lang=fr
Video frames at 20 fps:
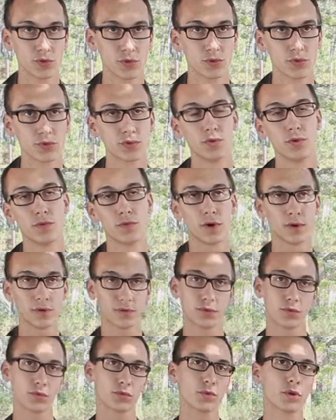Je, le vois
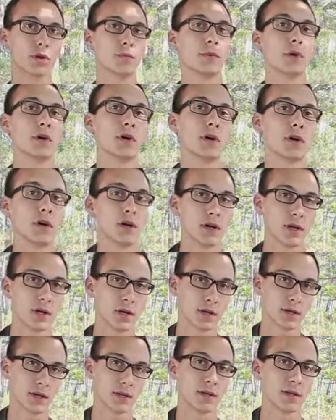surtout comme
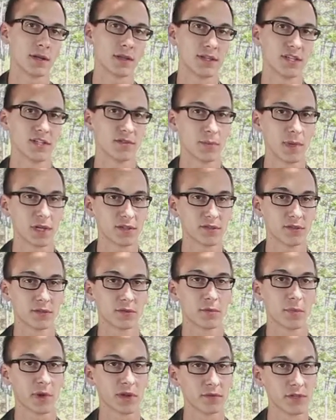un, espace
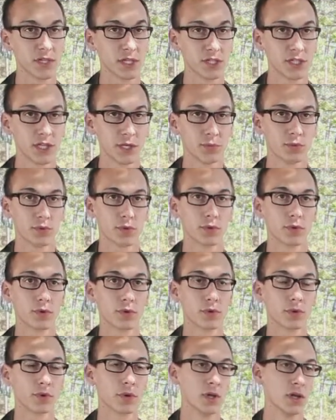euh, privilégié pour...
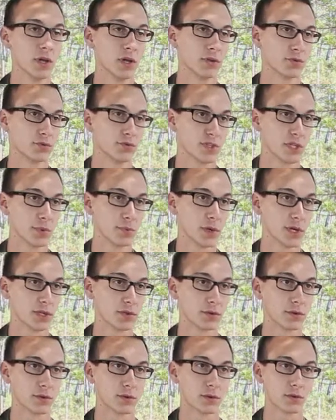Euh, tout ce qui peut
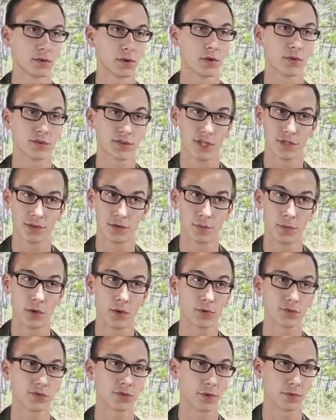être euh,
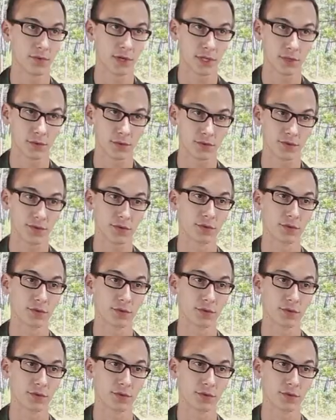renseignement, surveillance.